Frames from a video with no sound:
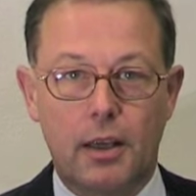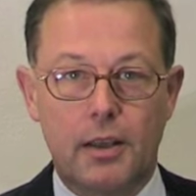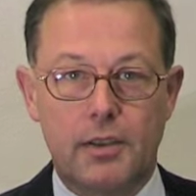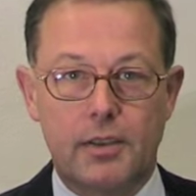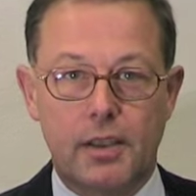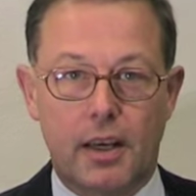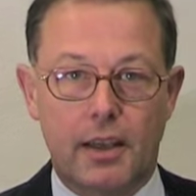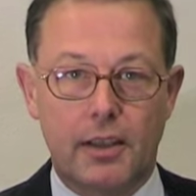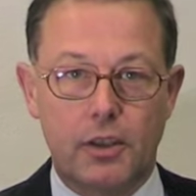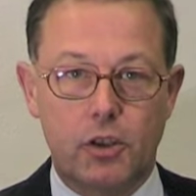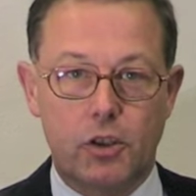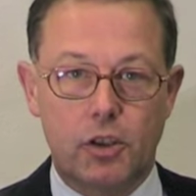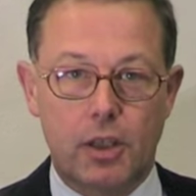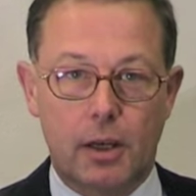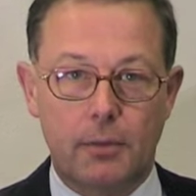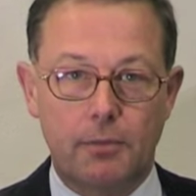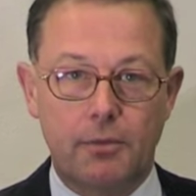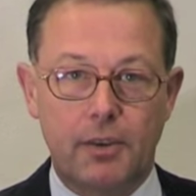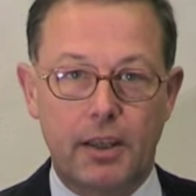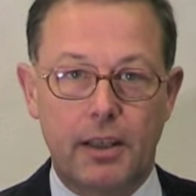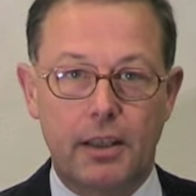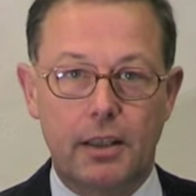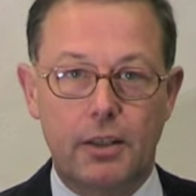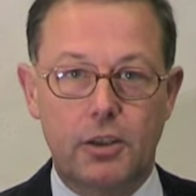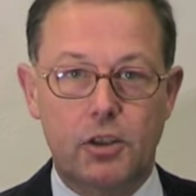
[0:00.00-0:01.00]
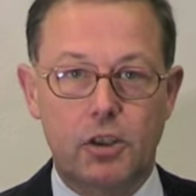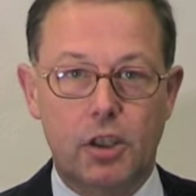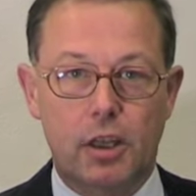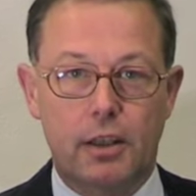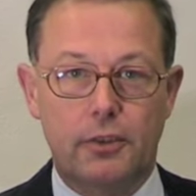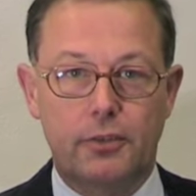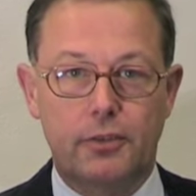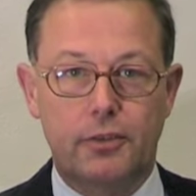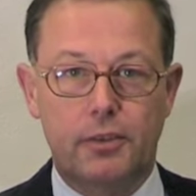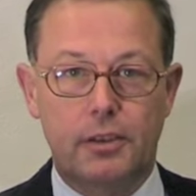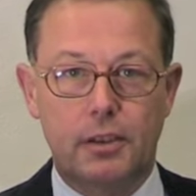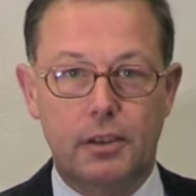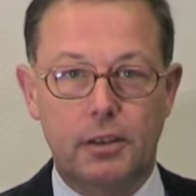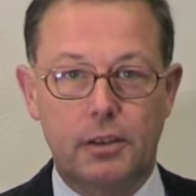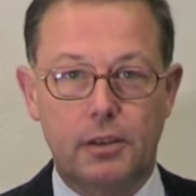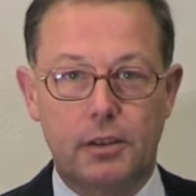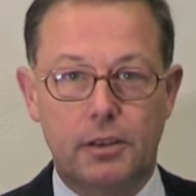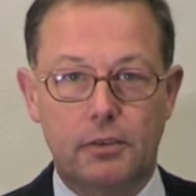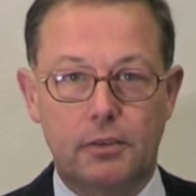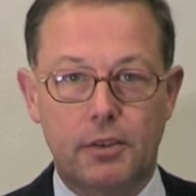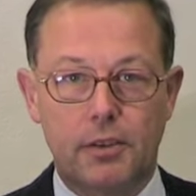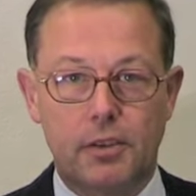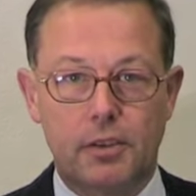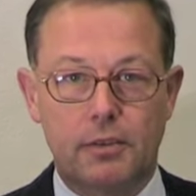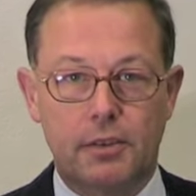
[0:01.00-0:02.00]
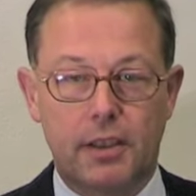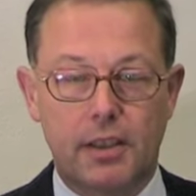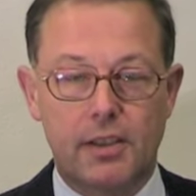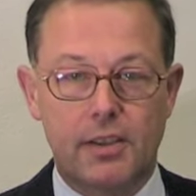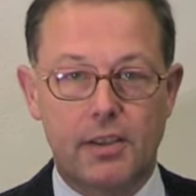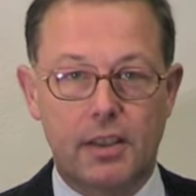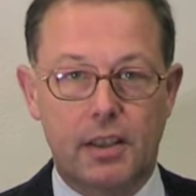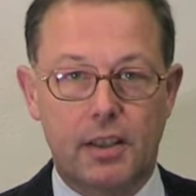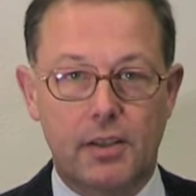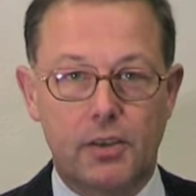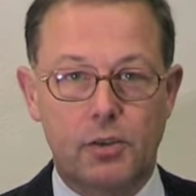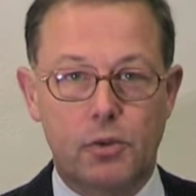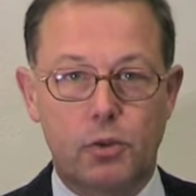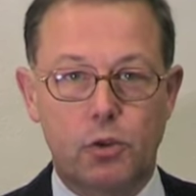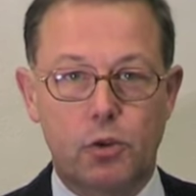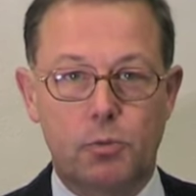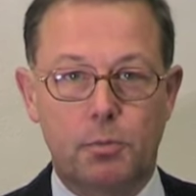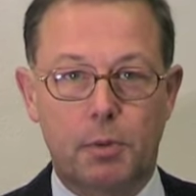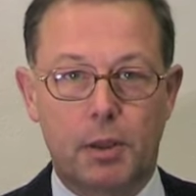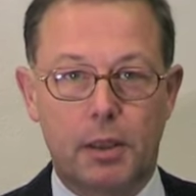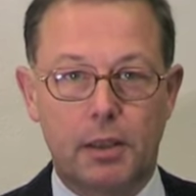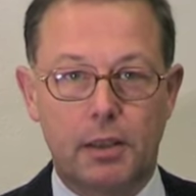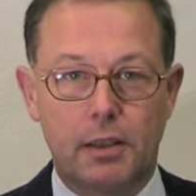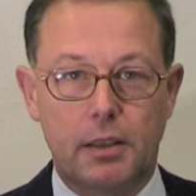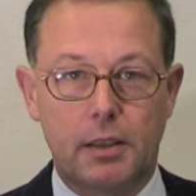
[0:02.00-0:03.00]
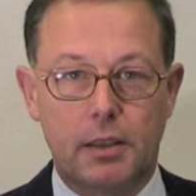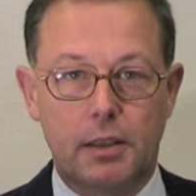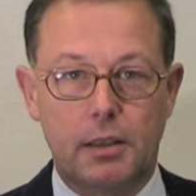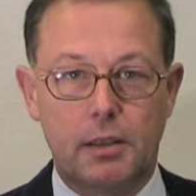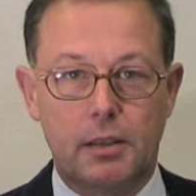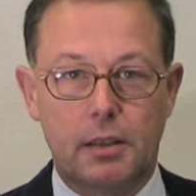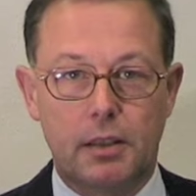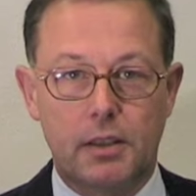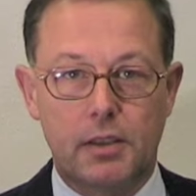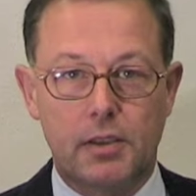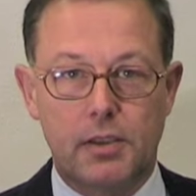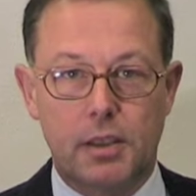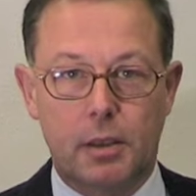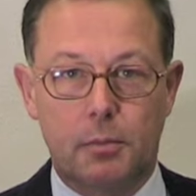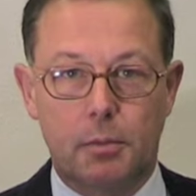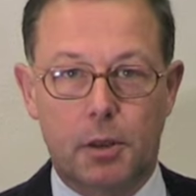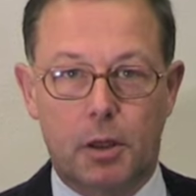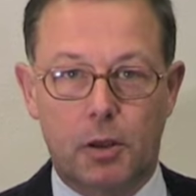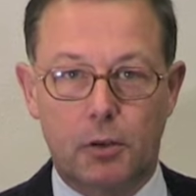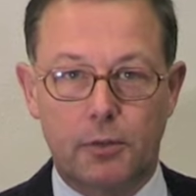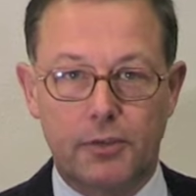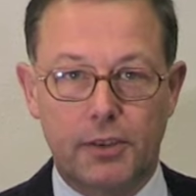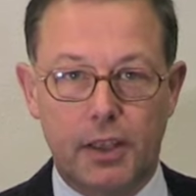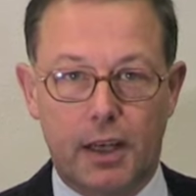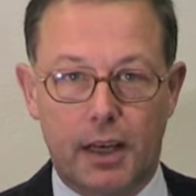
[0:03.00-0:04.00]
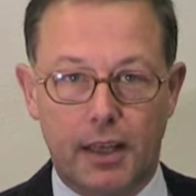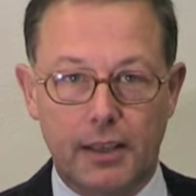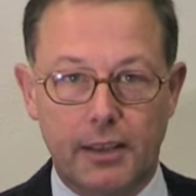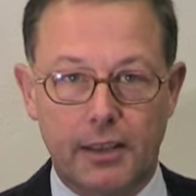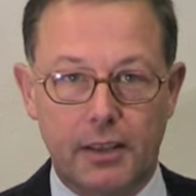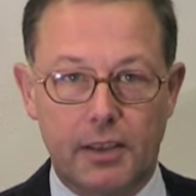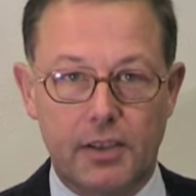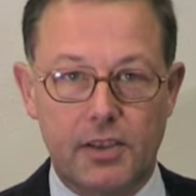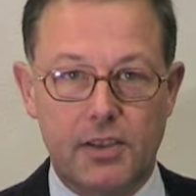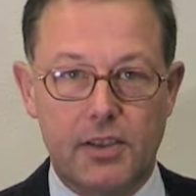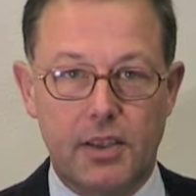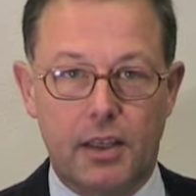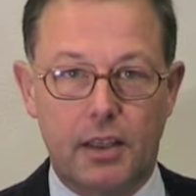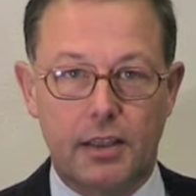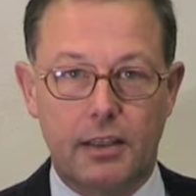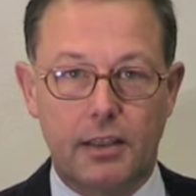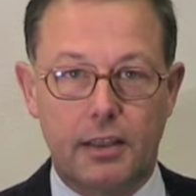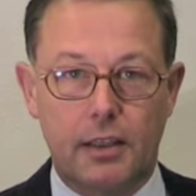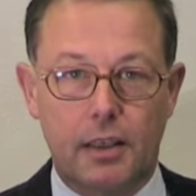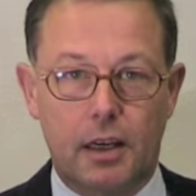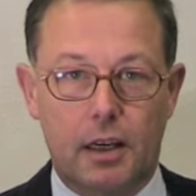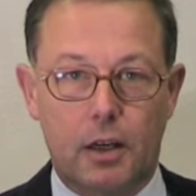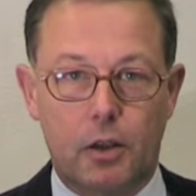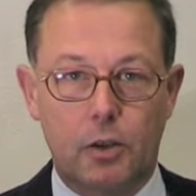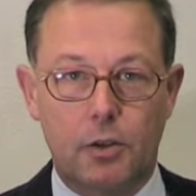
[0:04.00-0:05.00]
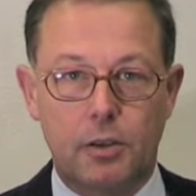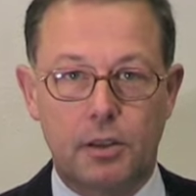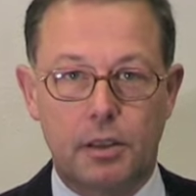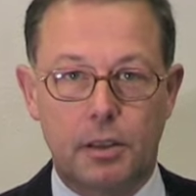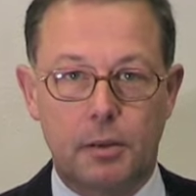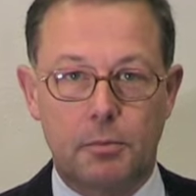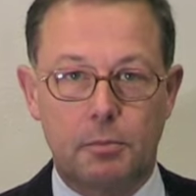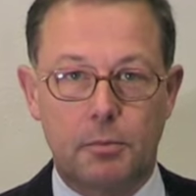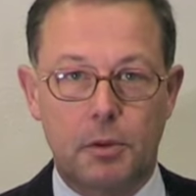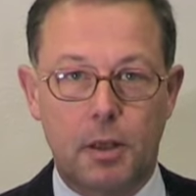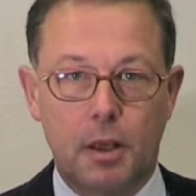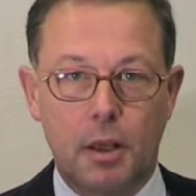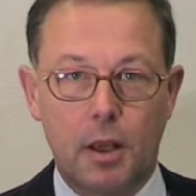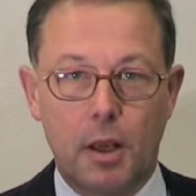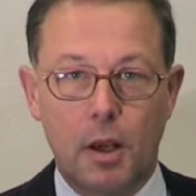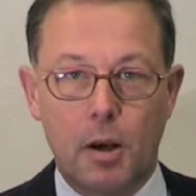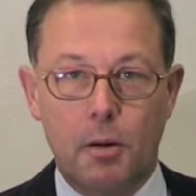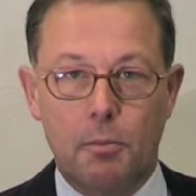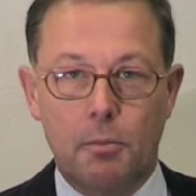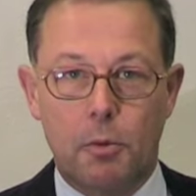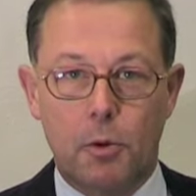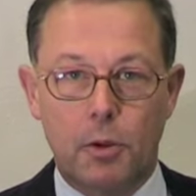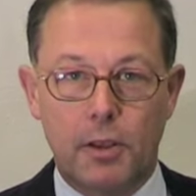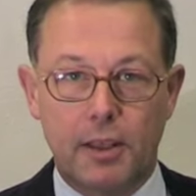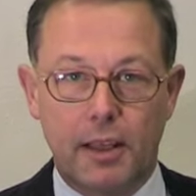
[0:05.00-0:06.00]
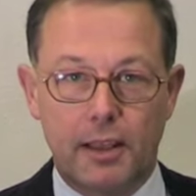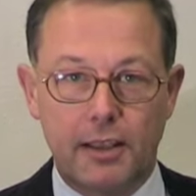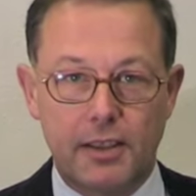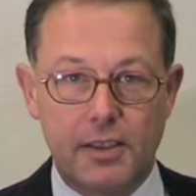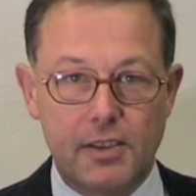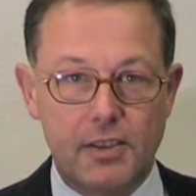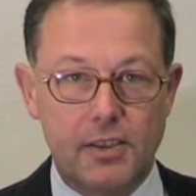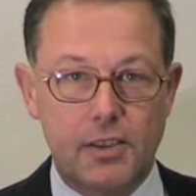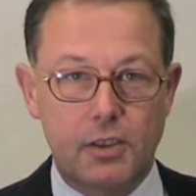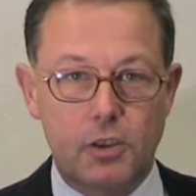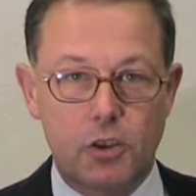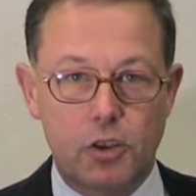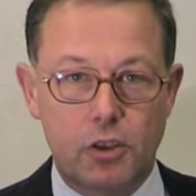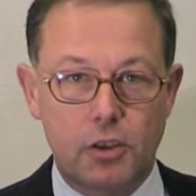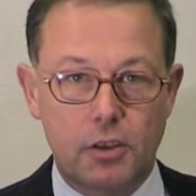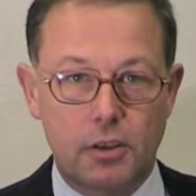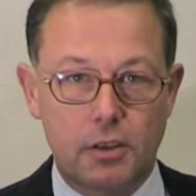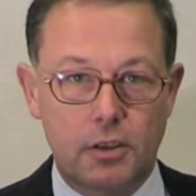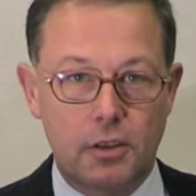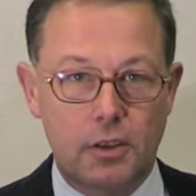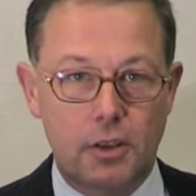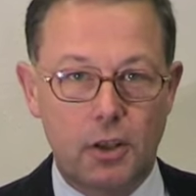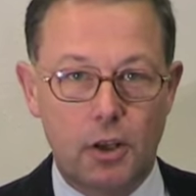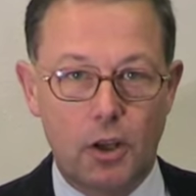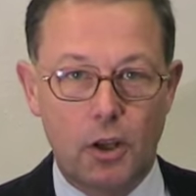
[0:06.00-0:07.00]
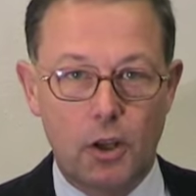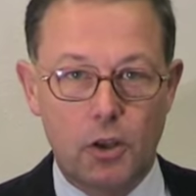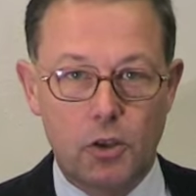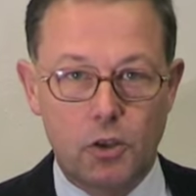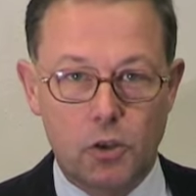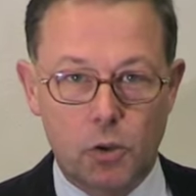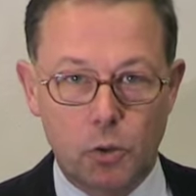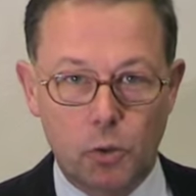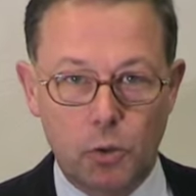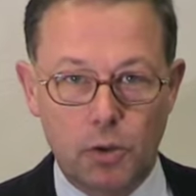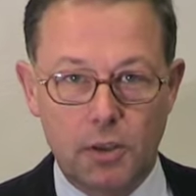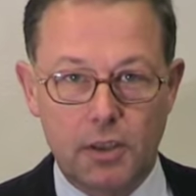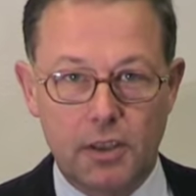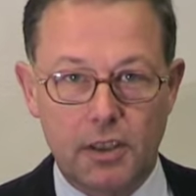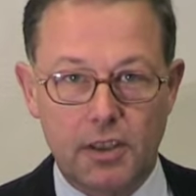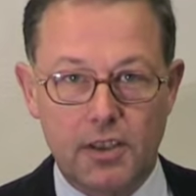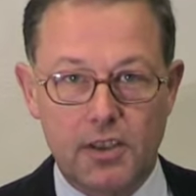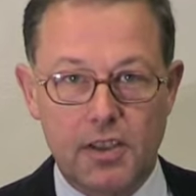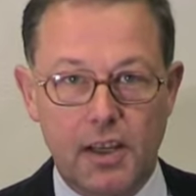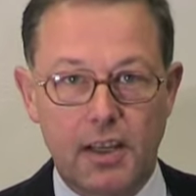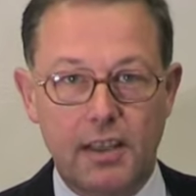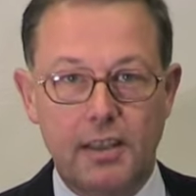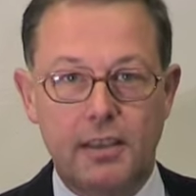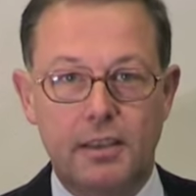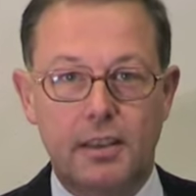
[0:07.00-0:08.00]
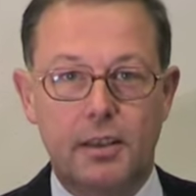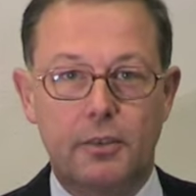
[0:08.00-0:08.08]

seine Stammwählerschaft in gewisser Weise anzusprechen, ist aber auf der anderen Seite auch dem modernistischen Zug der Zeit